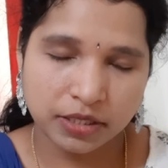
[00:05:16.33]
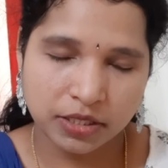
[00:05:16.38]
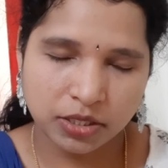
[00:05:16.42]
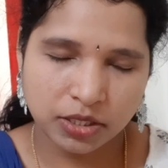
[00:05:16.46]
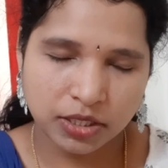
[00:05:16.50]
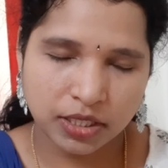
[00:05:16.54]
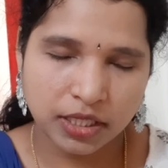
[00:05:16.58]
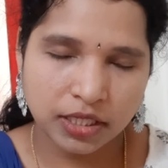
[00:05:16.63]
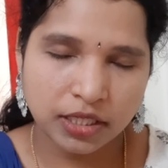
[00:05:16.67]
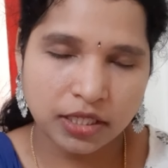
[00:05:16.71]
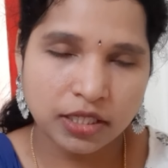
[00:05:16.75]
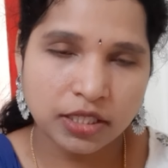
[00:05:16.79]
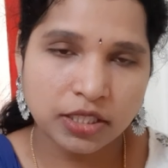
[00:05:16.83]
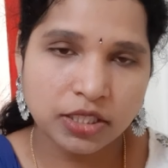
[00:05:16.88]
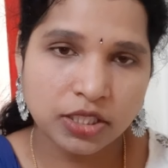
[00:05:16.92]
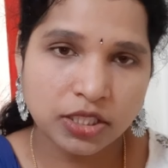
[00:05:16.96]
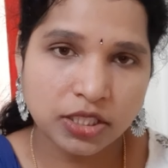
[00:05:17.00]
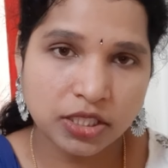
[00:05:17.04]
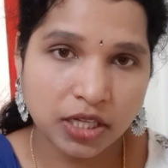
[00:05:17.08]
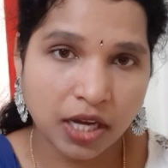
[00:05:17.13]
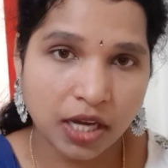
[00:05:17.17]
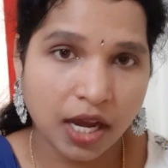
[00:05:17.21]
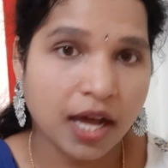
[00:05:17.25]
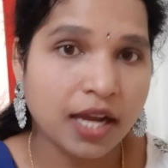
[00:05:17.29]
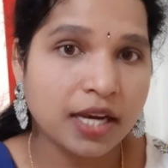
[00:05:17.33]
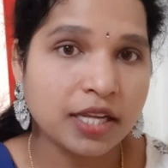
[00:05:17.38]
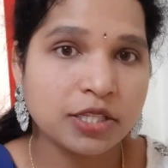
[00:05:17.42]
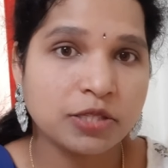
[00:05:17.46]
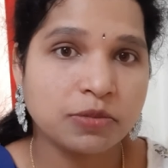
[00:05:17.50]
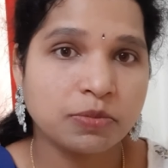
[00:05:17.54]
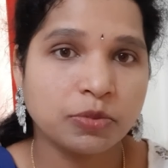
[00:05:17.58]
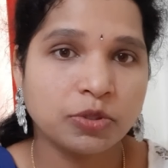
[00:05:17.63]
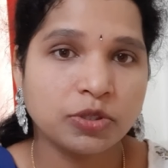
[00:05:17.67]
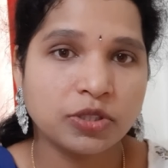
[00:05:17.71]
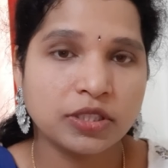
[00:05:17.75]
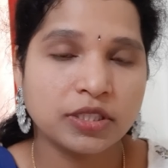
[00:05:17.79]
స్కిన్ని చాలా
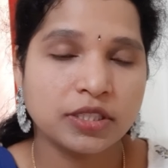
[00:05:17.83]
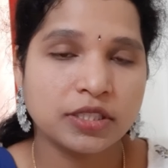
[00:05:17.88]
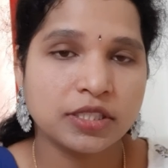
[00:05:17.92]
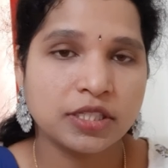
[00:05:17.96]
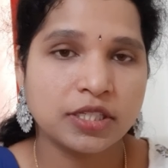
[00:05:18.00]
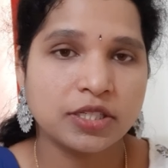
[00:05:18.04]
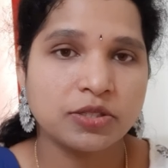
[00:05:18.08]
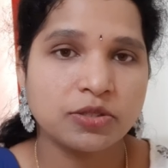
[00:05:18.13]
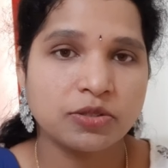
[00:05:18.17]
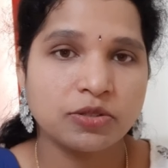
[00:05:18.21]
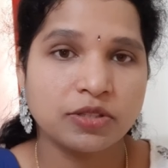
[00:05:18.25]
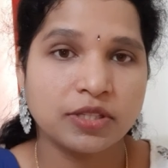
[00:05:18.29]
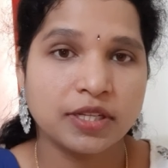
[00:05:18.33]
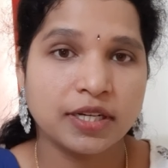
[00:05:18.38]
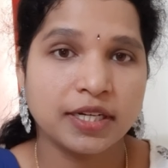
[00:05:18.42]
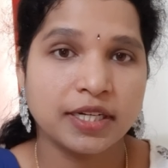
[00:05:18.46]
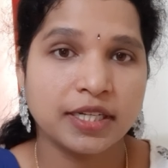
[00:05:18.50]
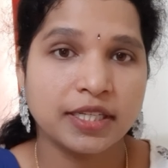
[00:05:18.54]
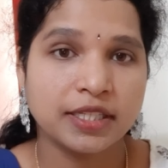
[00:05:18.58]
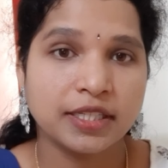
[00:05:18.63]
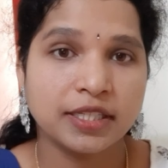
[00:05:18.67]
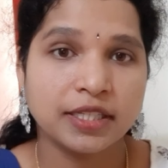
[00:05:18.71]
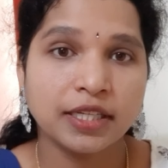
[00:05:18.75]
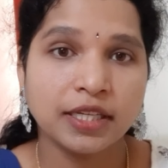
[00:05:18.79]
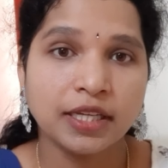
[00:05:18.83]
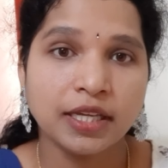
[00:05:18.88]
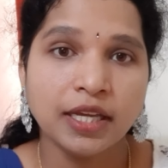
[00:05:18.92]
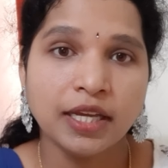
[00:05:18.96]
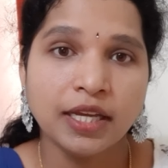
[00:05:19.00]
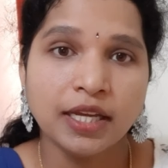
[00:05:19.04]
స్మూత్గా చేస్తుందండి ఇది